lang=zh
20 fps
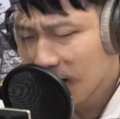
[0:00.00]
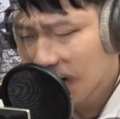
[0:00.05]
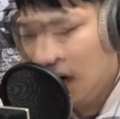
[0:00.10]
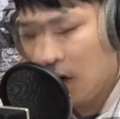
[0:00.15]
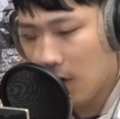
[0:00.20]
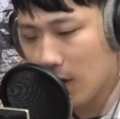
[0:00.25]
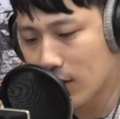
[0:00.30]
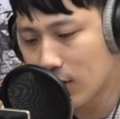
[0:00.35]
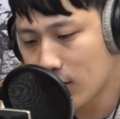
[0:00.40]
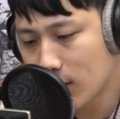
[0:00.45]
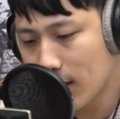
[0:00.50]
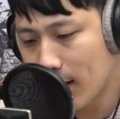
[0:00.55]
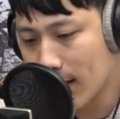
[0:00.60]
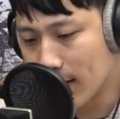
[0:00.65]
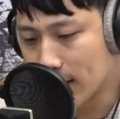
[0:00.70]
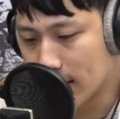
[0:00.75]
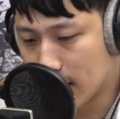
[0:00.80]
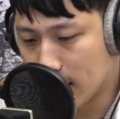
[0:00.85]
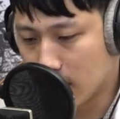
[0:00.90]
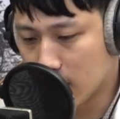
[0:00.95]
好了，这
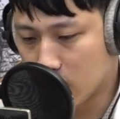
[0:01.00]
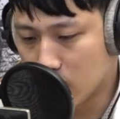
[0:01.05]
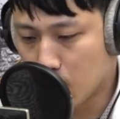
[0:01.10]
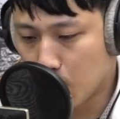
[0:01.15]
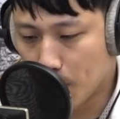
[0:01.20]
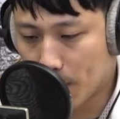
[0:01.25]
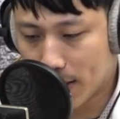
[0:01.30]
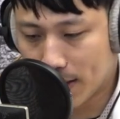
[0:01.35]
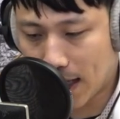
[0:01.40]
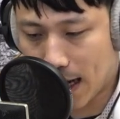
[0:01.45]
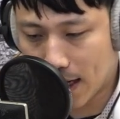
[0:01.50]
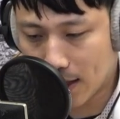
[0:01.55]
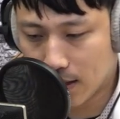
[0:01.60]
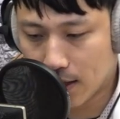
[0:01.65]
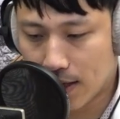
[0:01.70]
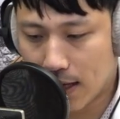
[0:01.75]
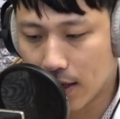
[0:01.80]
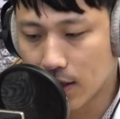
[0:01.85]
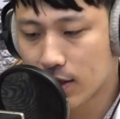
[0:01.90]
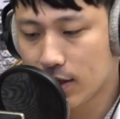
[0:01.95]
两集呢，其实我们谈
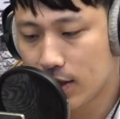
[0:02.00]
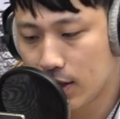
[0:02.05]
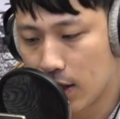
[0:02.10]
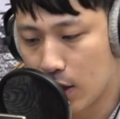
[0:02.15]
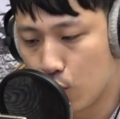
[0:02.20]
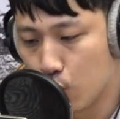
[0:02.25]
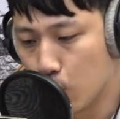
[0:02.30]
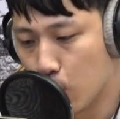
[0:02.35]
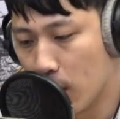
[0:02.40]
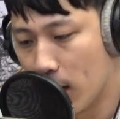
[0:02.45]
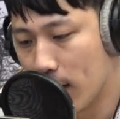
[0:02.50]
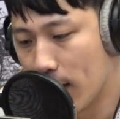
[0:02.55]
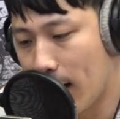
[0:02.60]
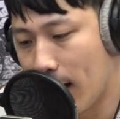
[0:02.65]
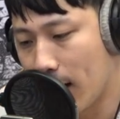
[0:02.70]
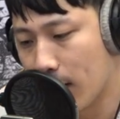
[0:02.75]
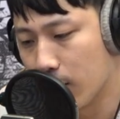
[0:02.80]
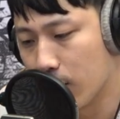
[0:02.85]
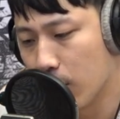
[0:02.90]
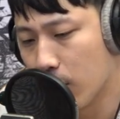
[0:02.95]
的两起掳人
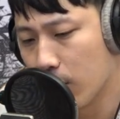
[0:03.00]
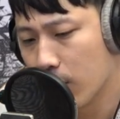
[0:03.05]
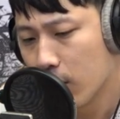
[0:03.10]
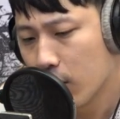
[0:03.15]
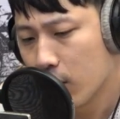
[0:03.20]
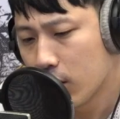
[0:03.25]
案哦。